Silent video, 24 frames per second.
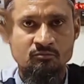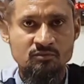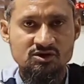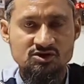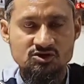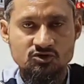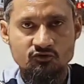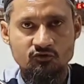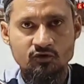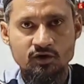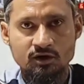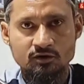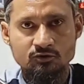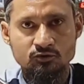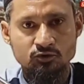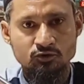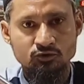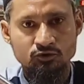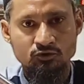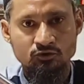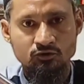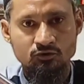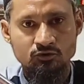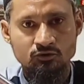मिसवाक
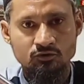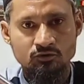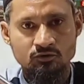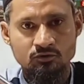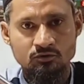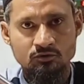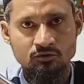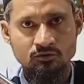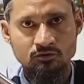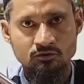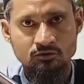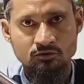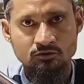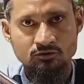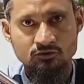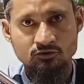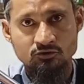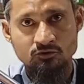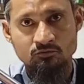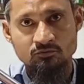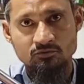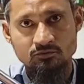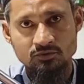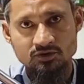हो
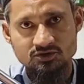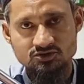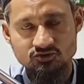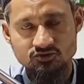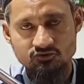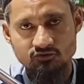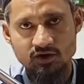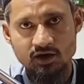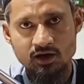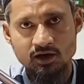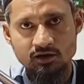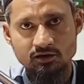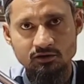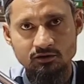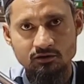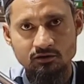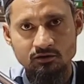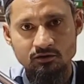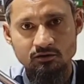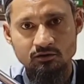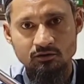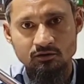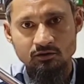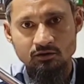तो
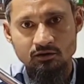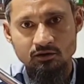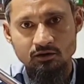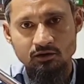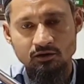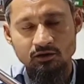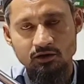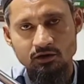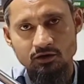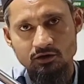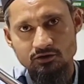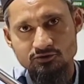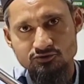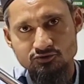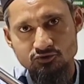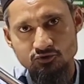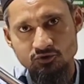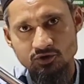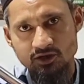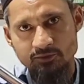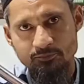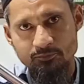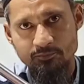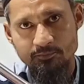मिसवाक ये
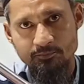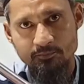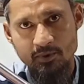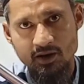रसूल